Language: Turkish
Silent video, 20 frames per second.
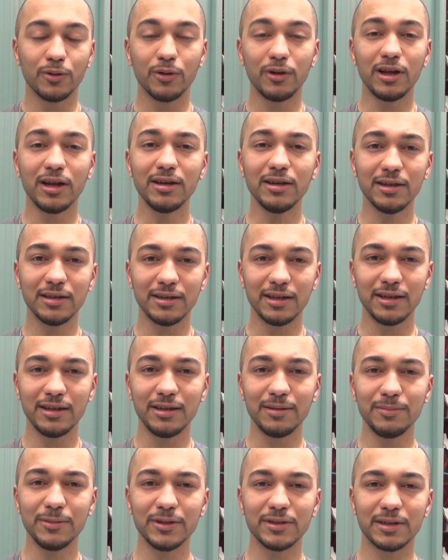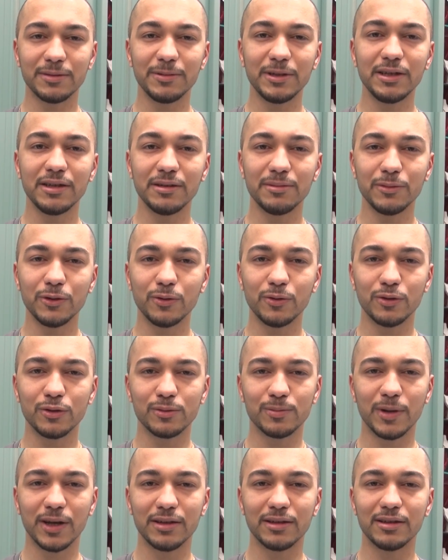Dolar dediğimiz gibi
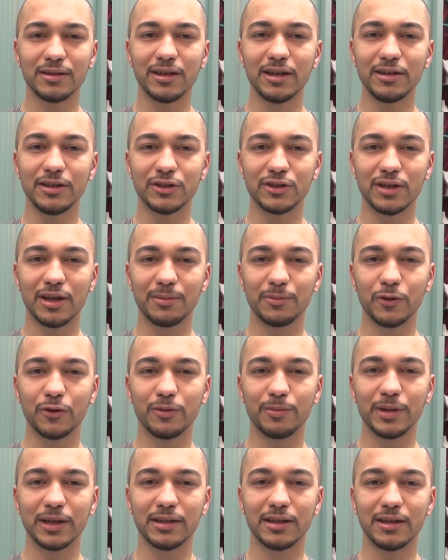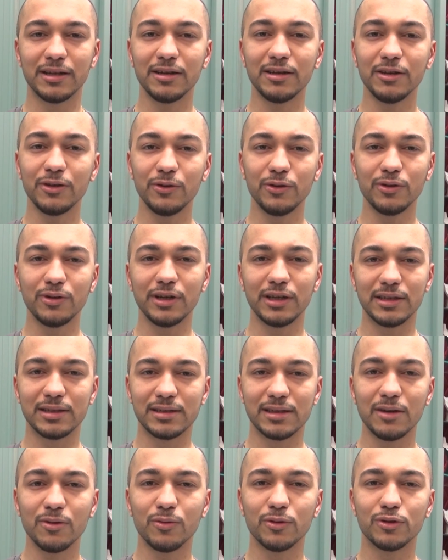29 bandından işlem görmektedir. Euro
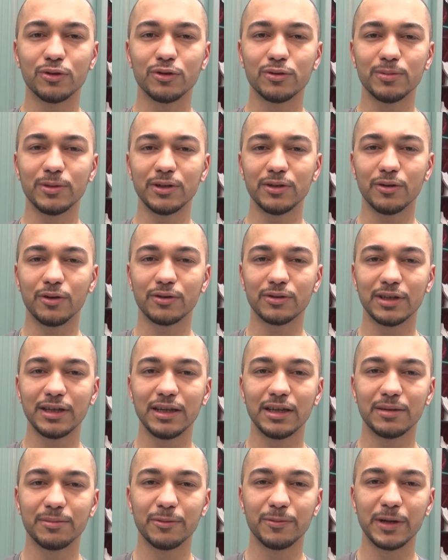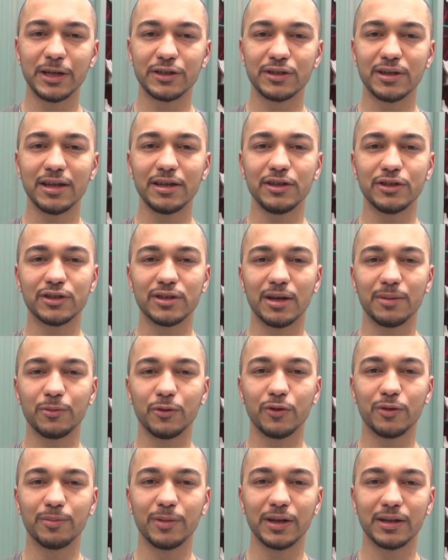ise 31.25'ten
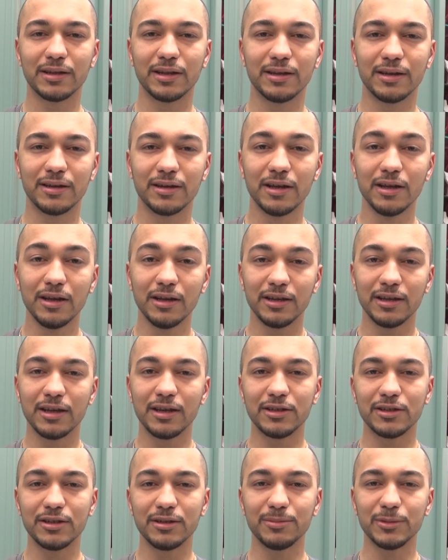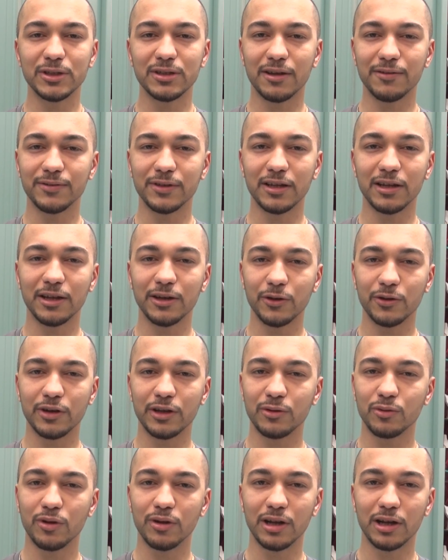işlem görmektedir. Geçtiğimiz haftalar
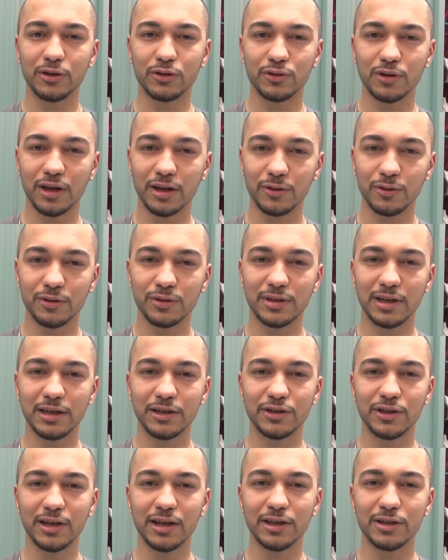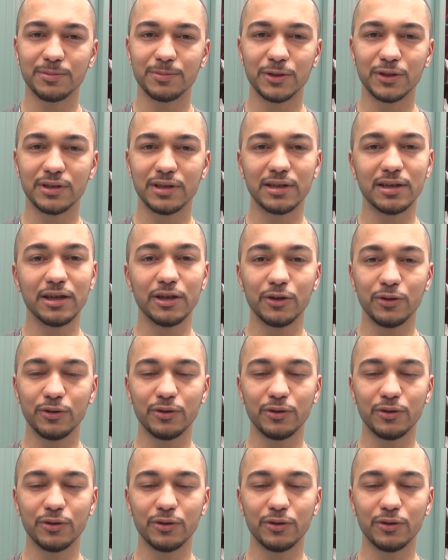göre dolar şu an yükselişe geçti geçmiştir.